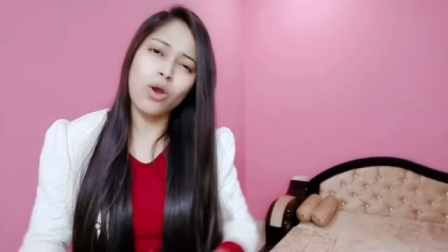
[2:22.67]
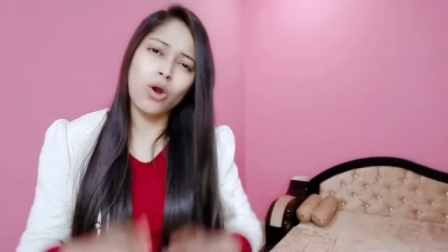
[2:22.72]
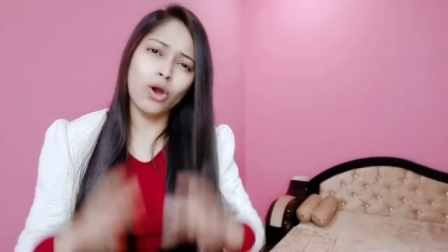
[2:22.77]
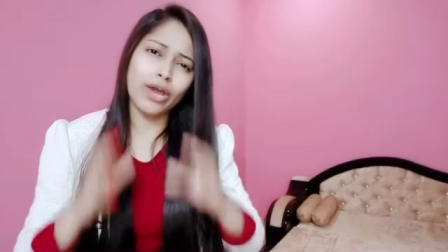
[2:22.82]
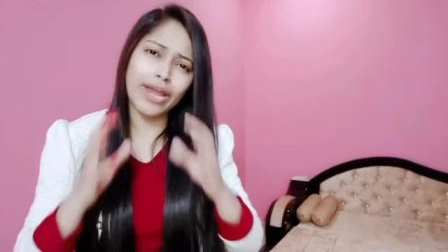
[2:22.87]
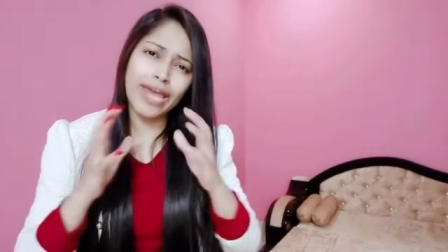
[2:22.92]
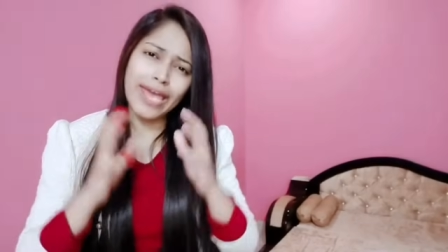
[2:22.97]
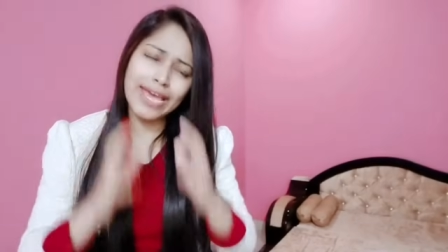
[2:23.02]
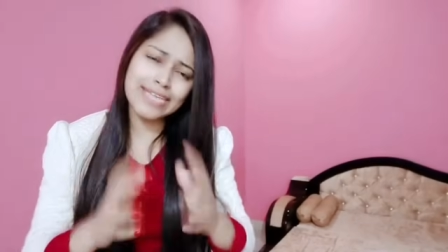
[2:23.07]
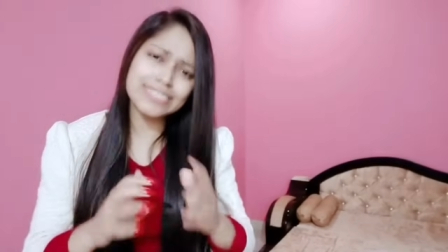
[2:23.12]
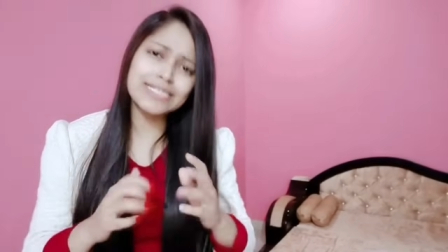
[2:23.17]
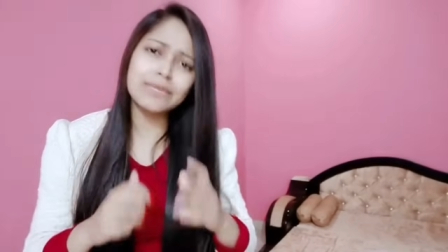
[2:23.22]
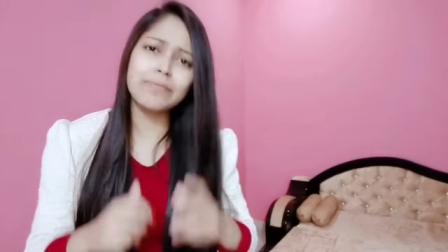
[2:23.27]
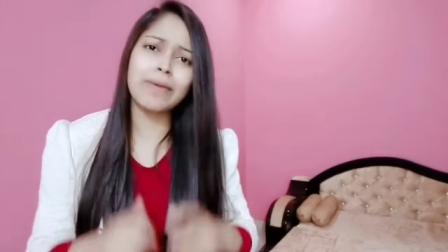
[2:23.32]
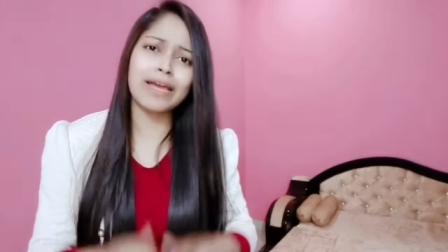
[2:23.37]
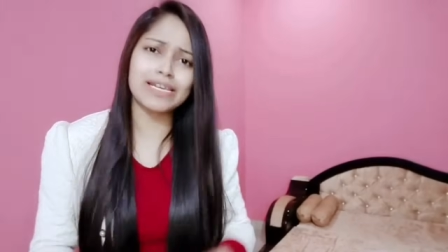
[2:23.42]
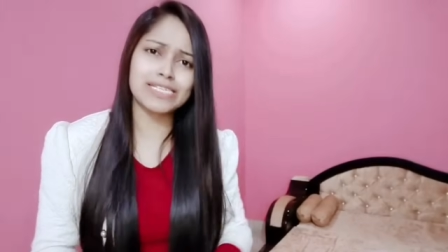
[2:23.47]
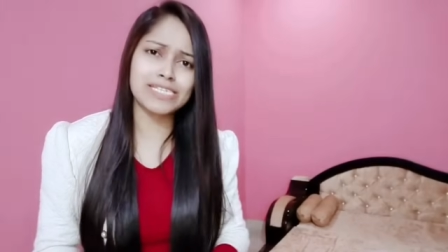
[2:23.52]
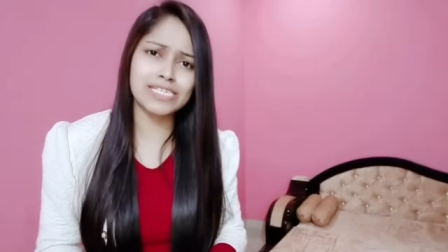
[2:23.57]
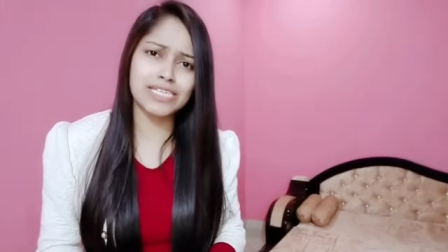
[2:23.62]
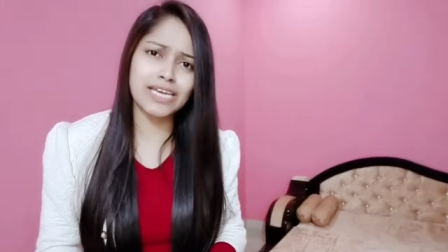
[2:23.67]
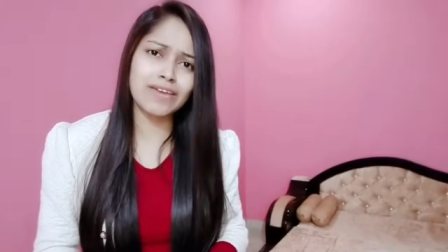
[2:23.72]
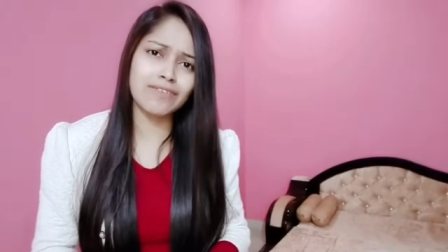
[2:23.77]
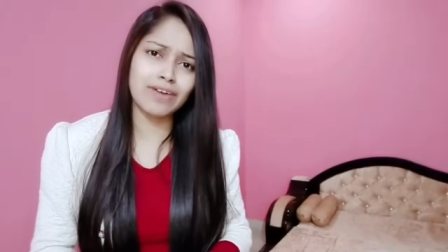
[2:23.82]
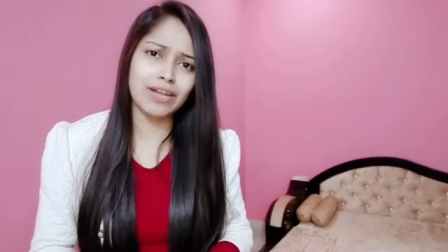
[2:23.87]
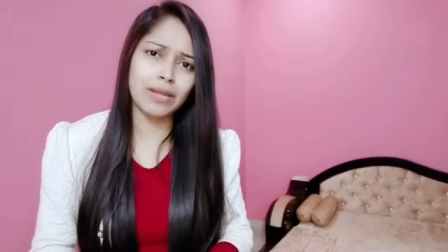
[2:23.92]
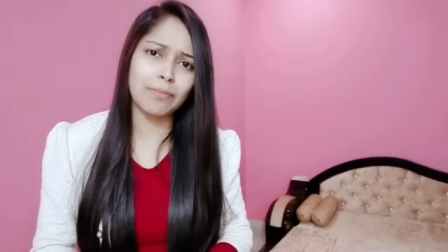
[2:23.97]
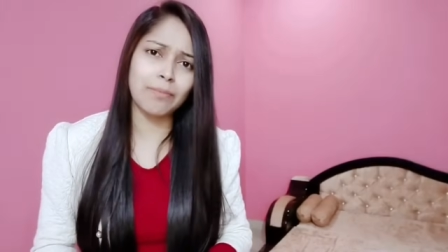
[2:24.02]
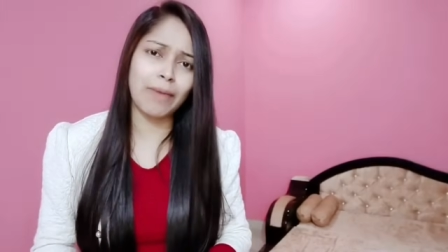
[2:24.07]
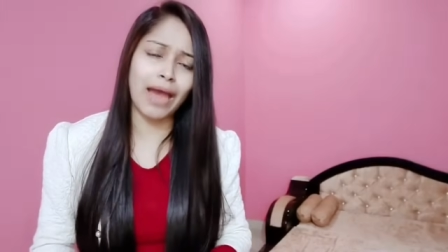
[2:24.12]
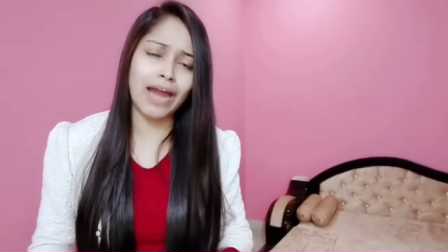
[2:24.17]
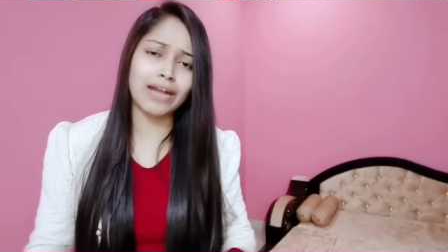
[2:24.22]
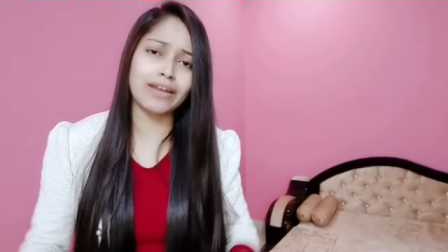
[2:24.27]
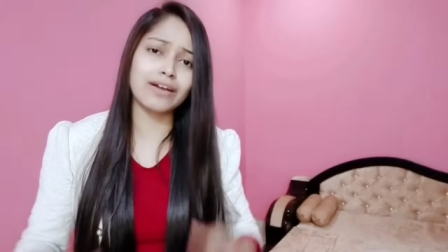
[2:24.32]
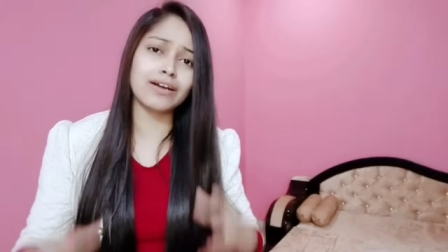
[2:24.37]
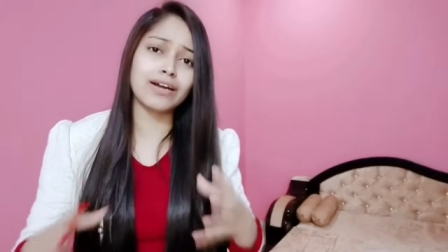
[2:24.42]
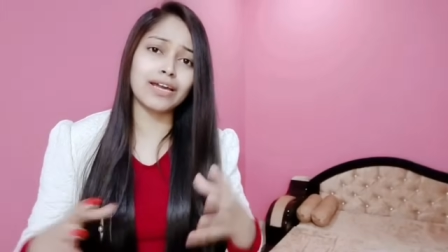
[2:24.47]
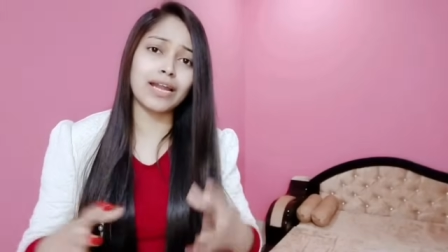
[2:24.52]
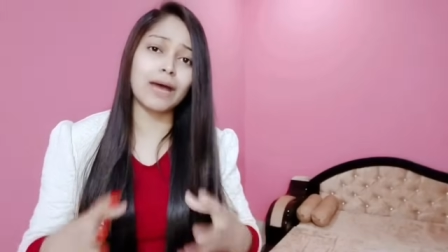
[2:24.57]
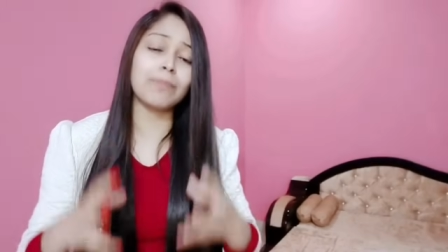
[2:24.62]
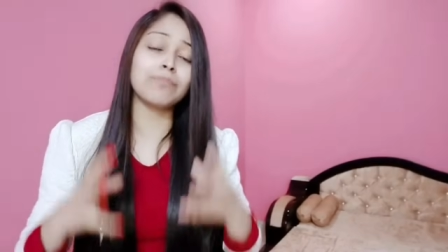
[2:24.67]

और ऐसी बैक्टीरिया वाला पैड अगर